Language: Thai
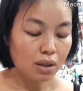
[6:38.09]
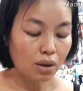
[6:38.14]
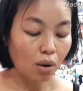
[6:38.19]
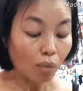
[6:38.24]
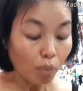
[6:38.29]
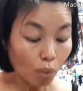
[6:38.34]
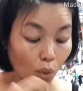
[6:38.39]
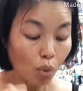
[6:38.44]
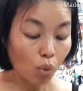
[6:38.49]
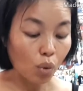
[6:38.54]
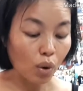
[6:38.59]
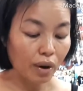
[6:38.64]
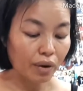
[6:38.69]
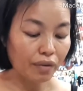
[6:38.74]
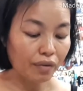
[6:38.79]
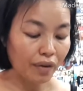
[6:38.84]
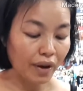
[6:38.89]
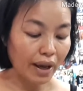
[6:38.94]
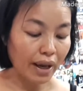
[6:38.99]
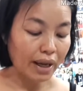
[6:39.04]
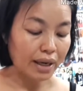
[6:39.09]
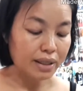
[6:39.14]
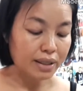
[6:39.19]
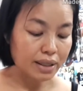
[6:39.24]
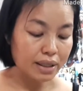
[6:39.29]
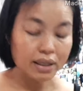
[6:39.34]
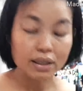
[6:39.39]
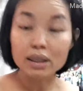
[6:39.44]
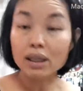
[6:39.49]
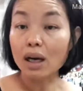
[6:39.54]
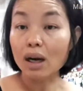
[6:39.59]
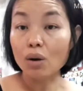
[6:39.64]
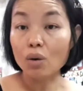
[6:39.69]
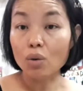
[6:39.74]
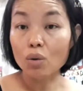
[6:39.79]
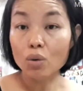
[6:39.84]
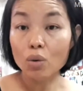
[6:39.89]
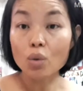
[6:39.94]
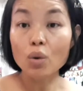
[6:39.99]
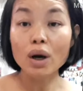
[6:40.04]
รบกวนแฟน ซึ่งเขา
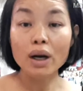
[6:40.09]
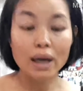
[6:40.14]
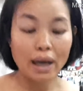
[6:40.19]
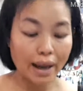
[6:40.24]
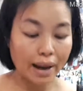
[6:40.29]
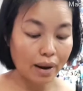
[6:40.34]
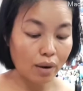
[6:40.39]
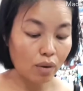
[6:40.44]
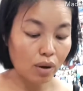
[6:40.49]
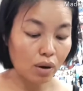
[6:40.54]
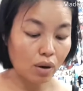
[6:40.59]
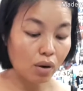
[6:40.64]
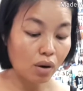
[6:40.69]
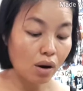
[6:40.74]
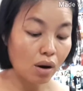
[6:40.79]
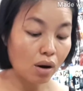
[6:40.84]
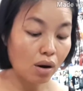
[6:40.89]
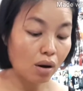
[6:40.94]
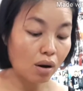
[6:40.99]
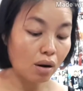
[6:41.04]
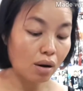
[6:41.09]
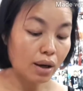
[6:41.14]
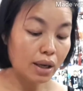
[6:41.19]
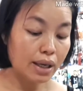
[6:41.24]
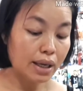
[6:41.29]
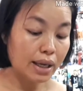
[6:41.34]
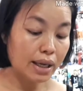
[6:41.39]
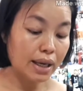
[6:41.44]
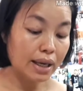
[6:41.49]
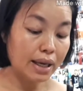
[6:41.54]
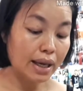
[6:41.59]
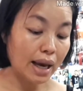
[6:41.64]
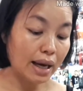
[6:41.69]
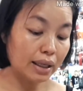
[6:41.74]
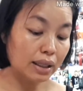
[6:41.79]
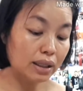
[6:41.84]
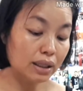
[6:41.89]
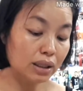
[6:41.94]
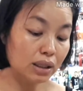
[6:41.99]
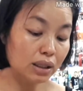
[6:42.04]
ง่วงแล้ว แล้วก็อีกอย่าง
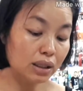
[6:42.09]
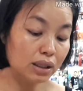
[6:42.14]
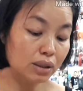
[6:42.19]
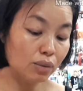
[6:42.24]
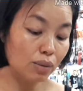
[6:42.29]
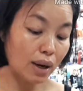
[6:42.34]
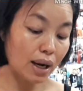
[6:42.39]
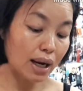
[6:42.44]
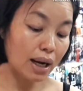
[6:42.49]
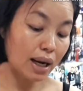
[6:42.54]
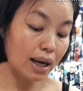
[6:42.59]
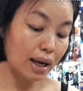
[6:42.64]
หนึ่งก็คือว่า